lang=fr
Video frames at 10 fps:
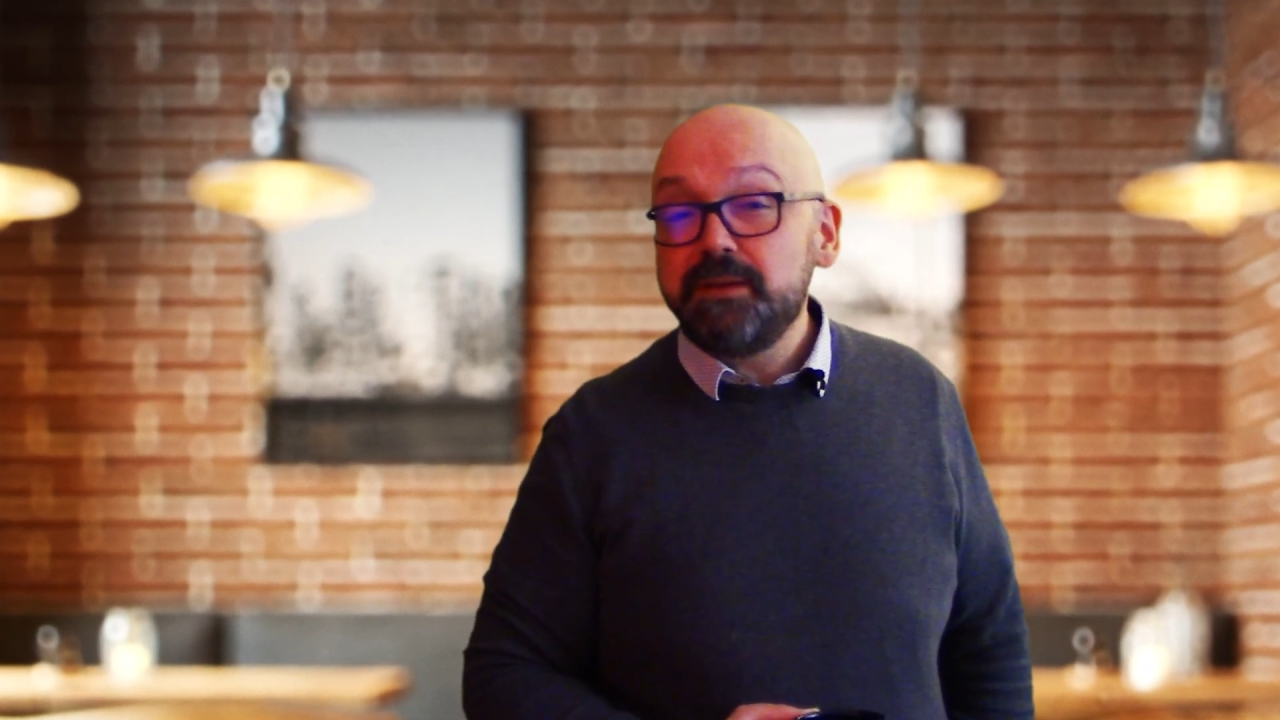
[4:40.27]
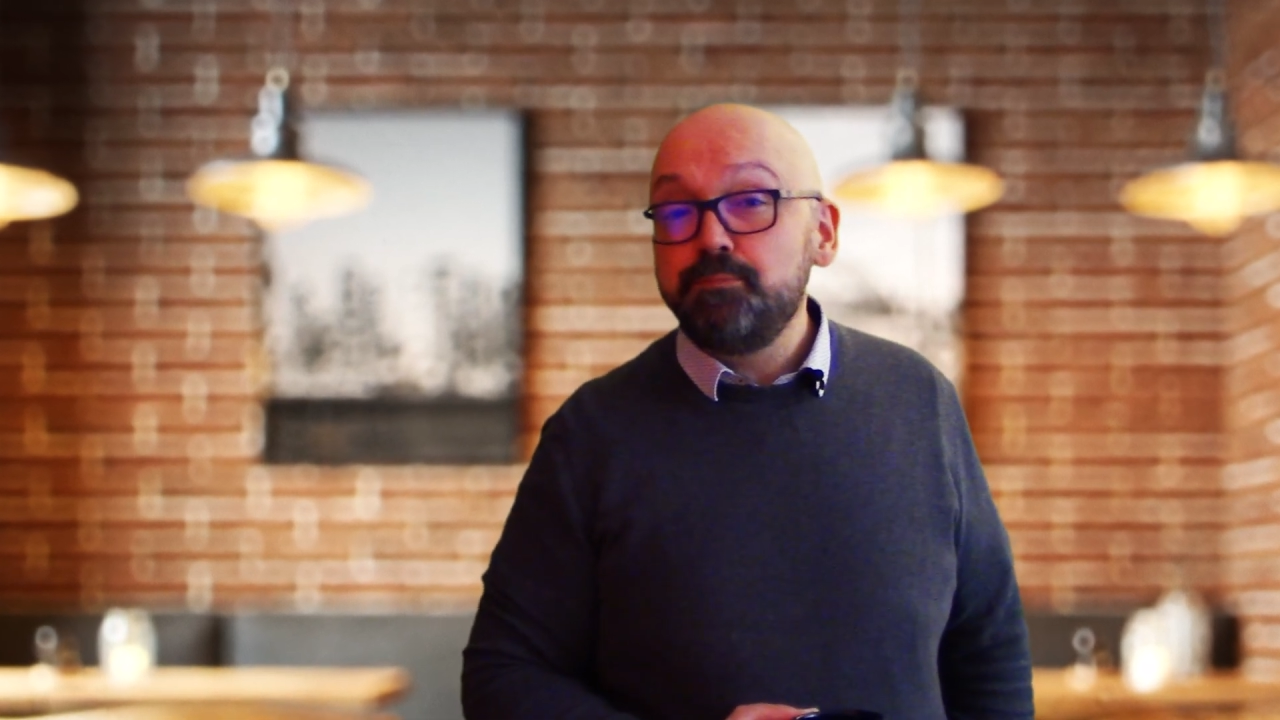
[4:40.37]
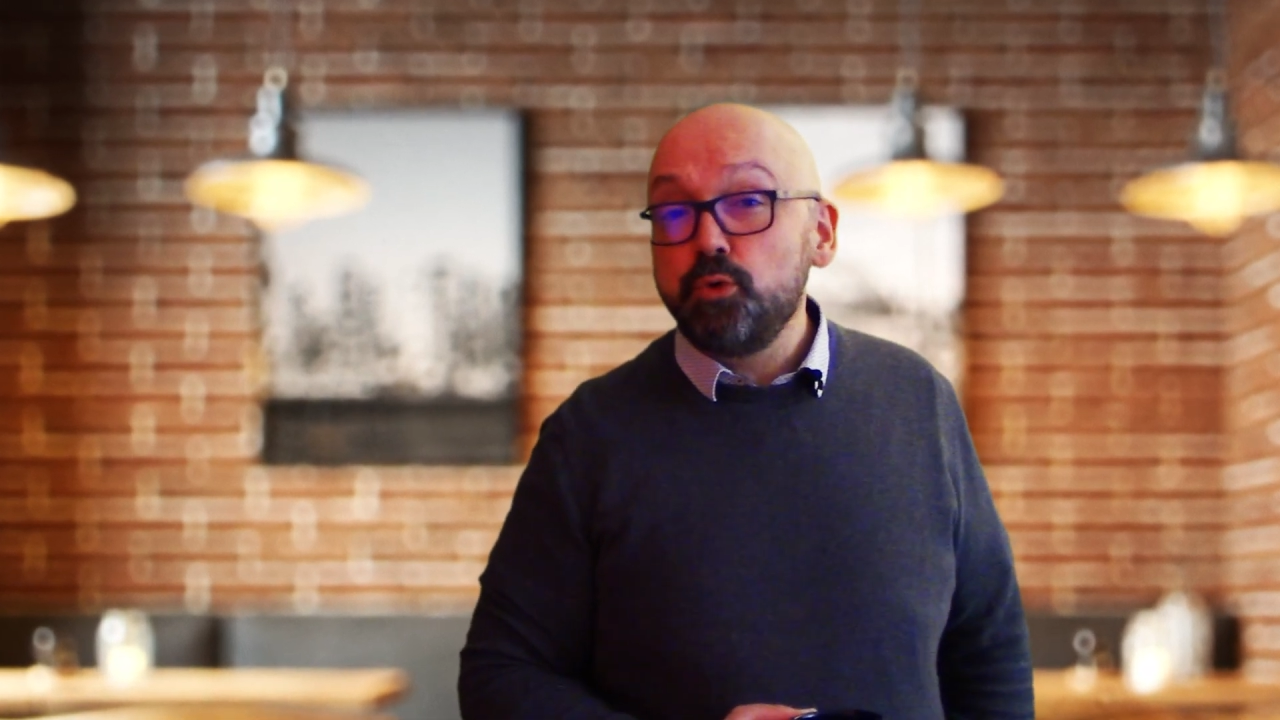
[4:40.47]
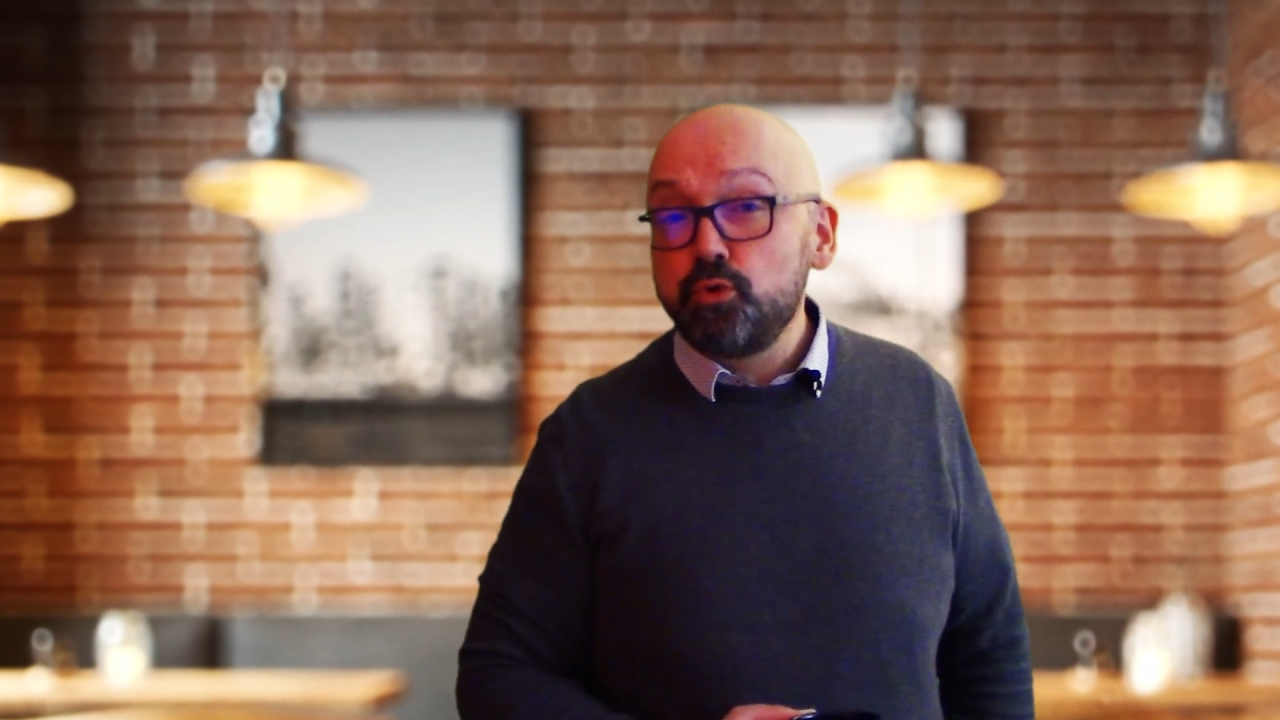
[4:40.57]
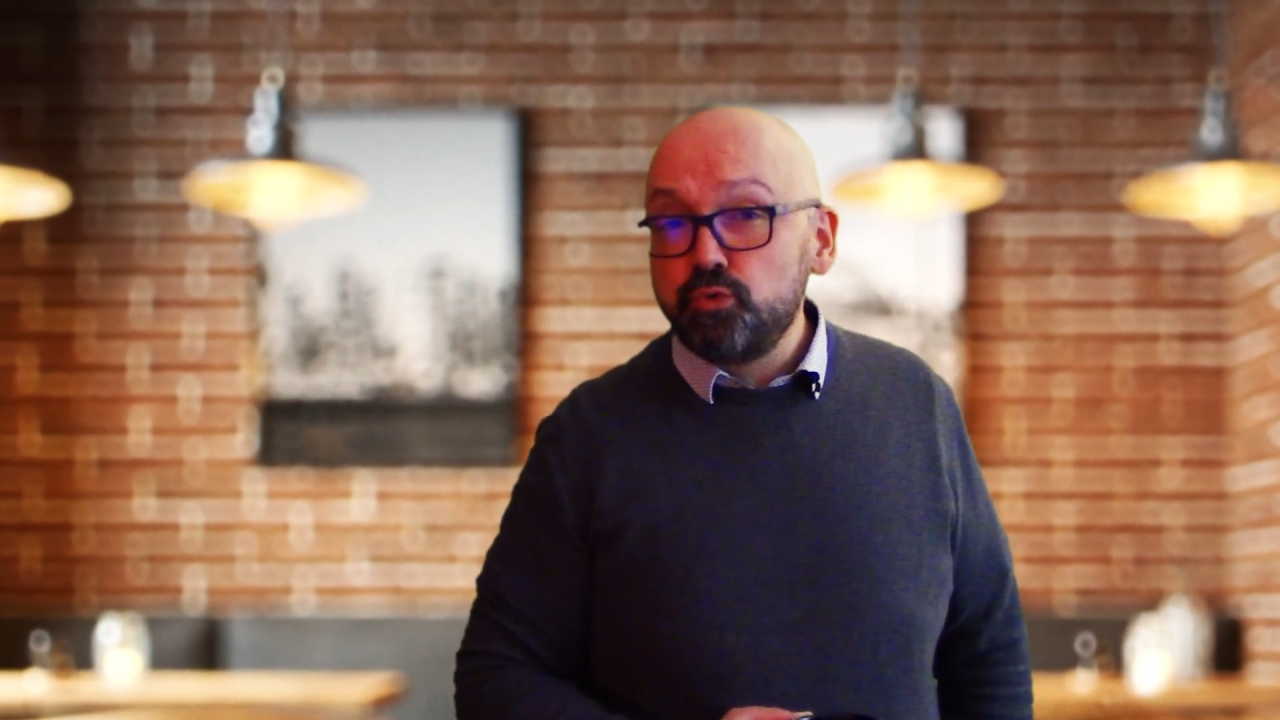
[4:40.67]

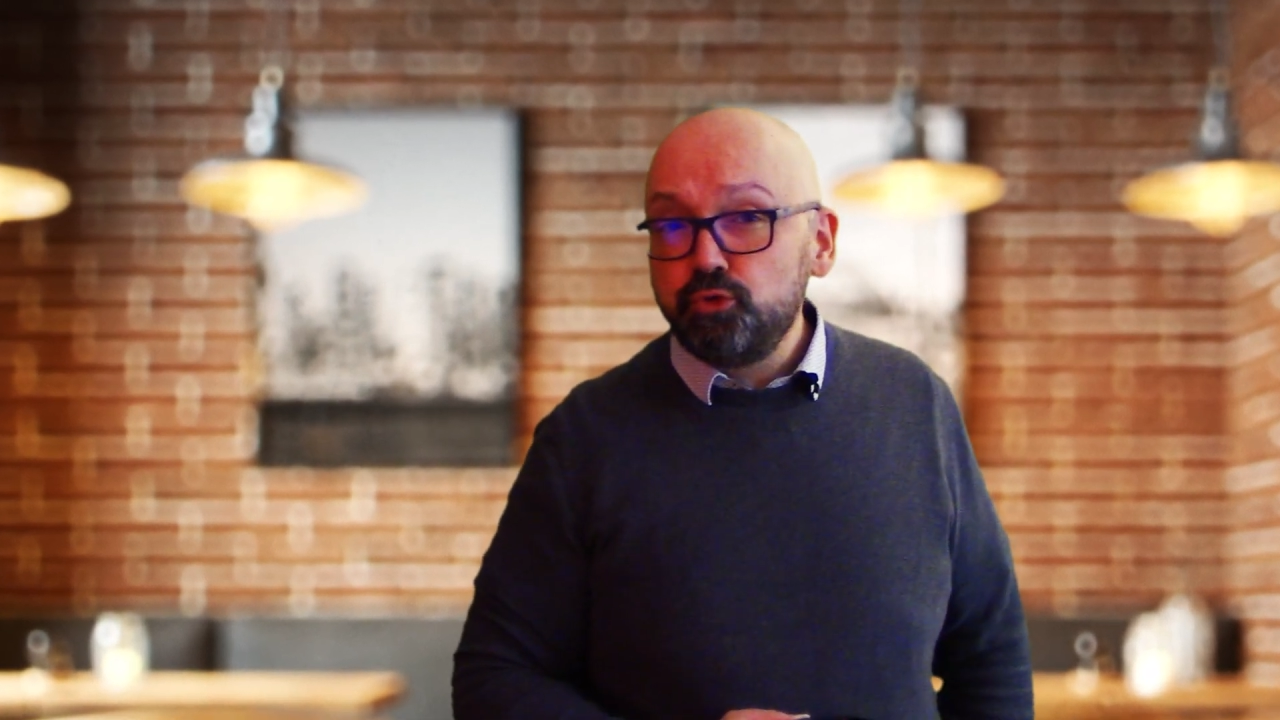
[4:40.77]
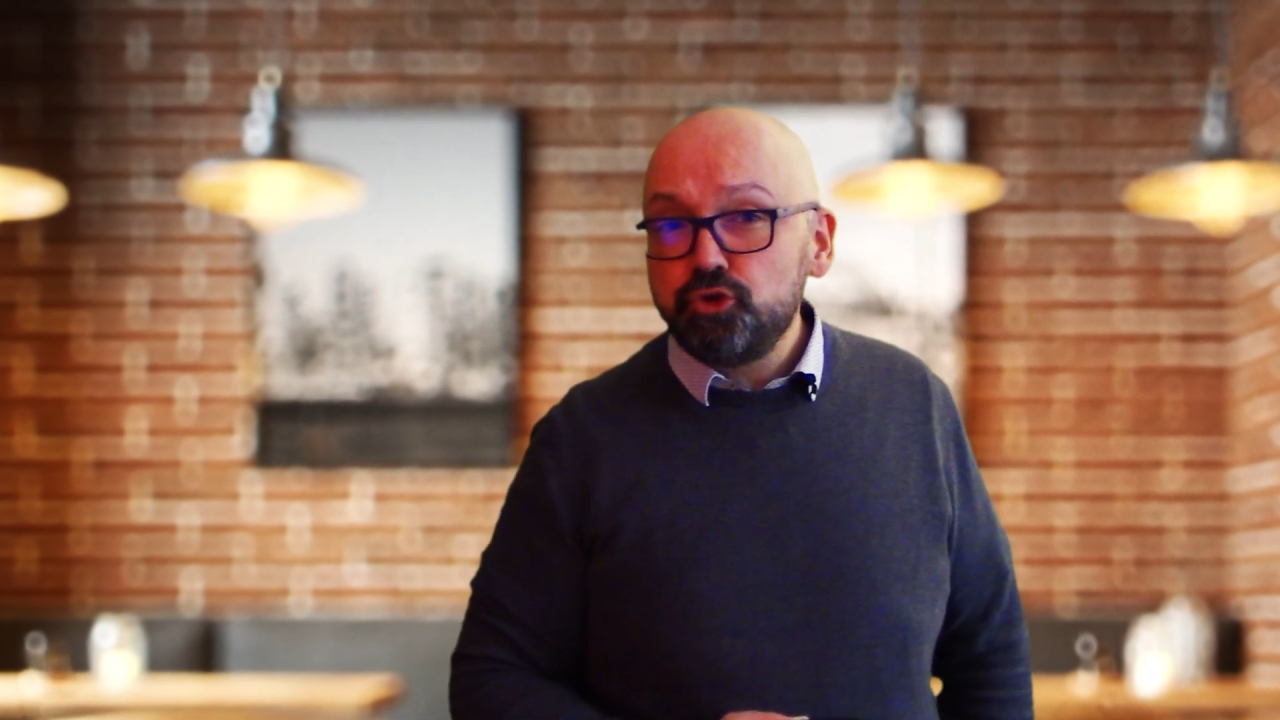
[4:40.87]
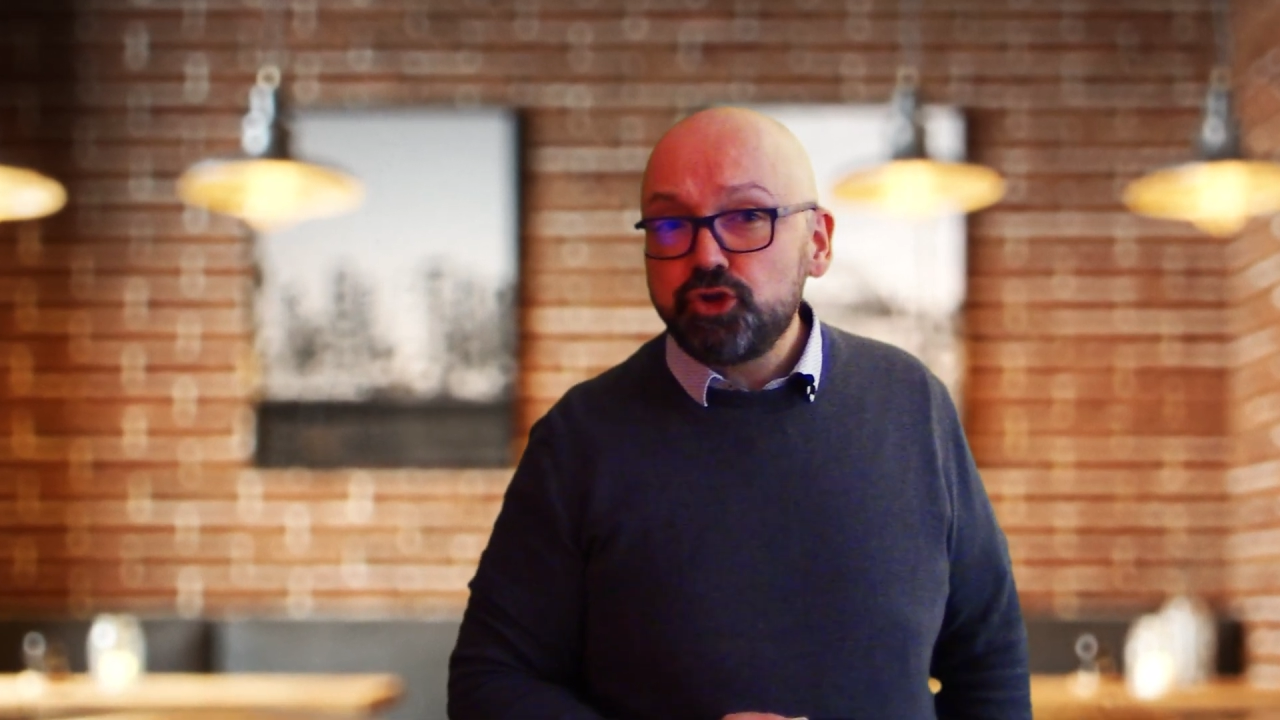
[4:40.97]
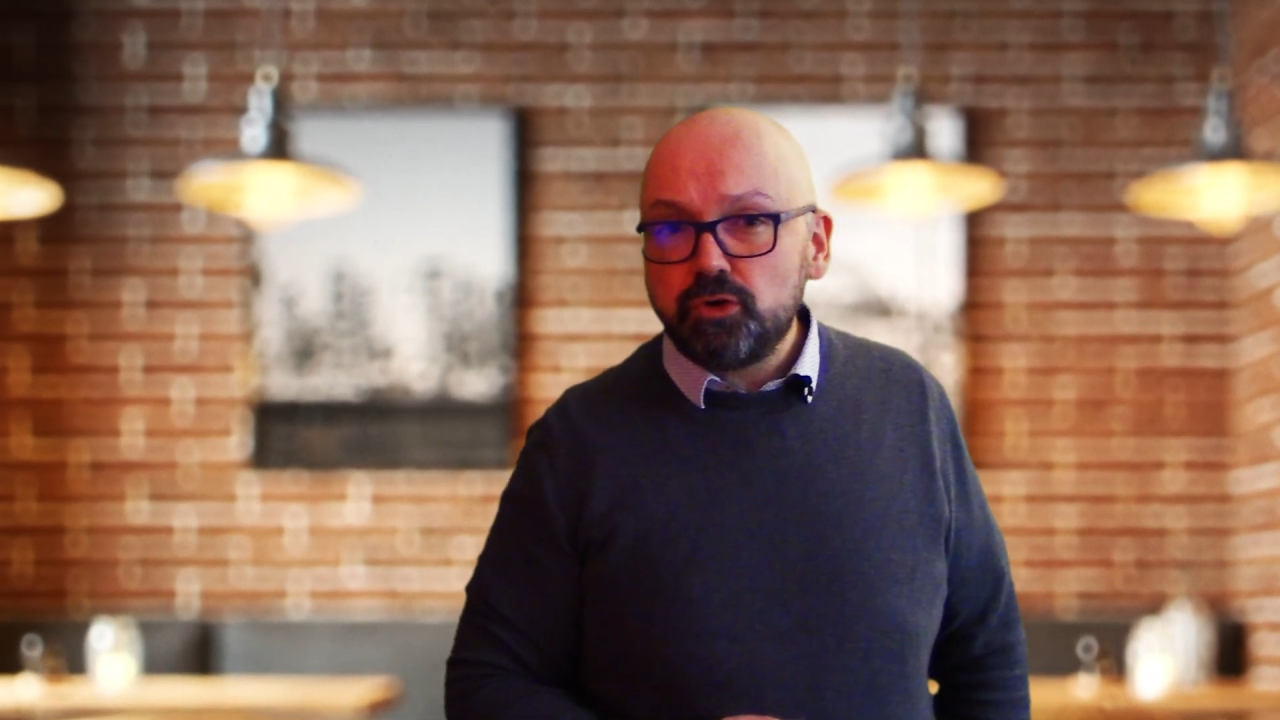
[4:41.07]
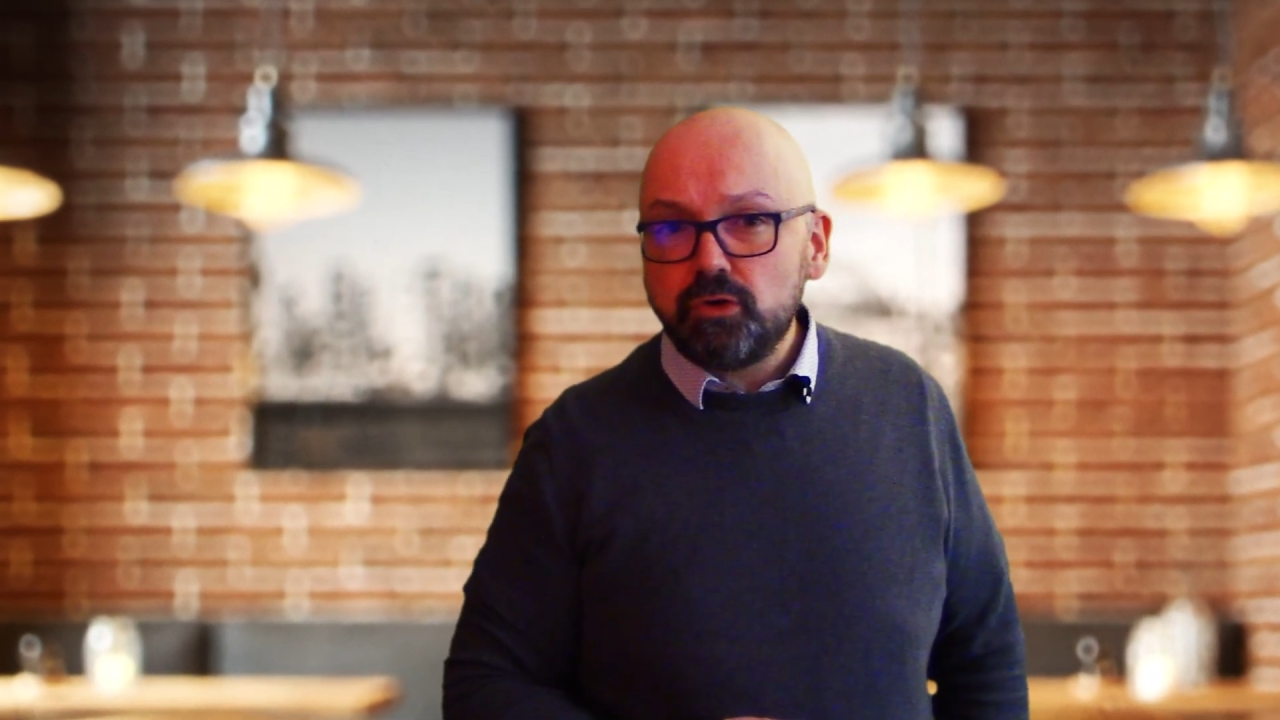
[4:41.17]
beaucoup de gens